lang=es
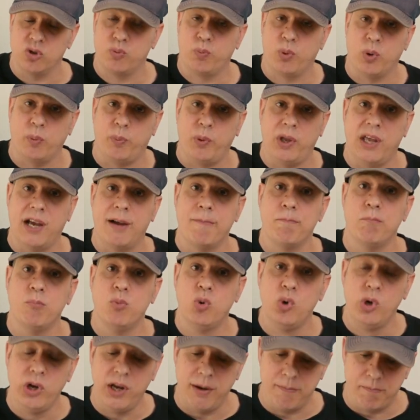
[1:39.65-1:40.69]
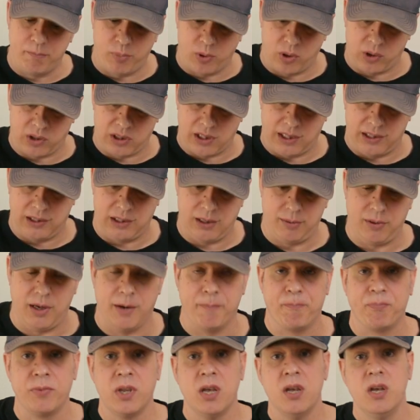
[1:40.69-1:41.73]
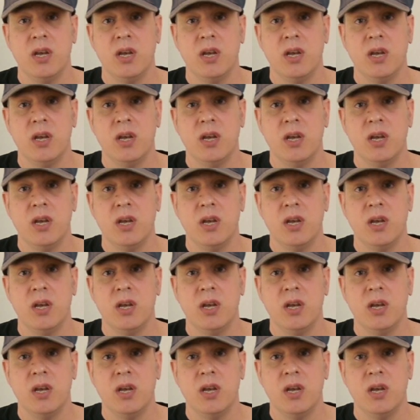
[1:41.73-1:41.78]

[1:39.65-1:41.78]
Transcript: Propiedad muy importante. Bien.